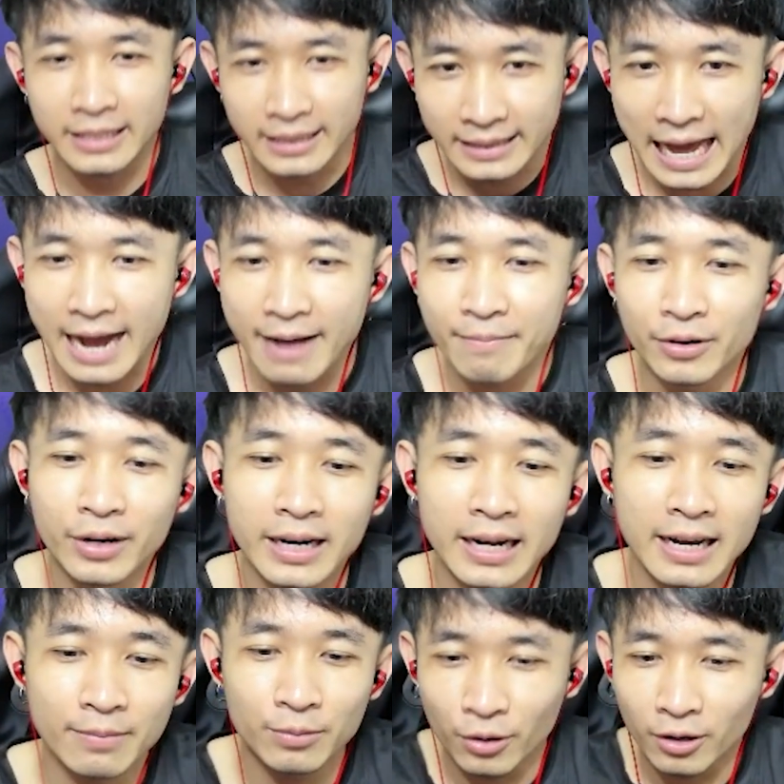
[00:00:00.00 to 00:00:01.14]
ติดตามกันด้วยนะค
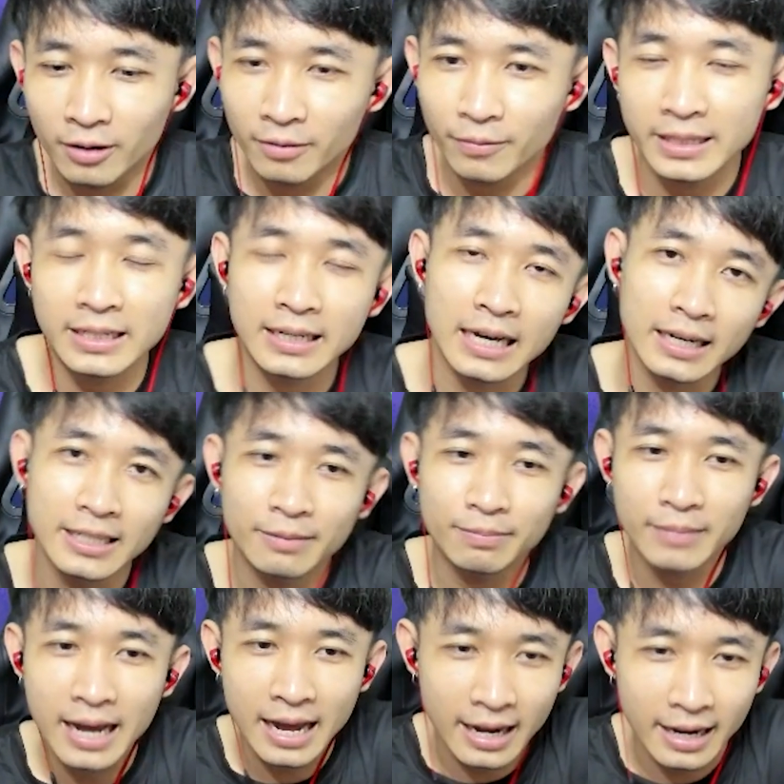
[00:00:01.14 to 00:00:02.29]
รับทุกคนไว้เจอกันคลิปห
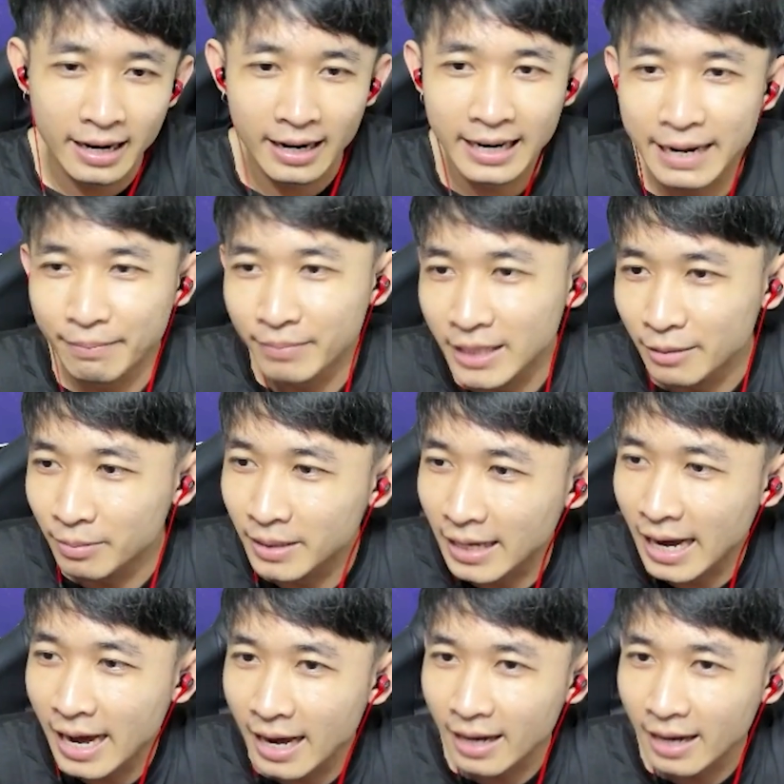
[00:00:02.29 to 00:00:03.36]
น้าไอ้ดำ EP 5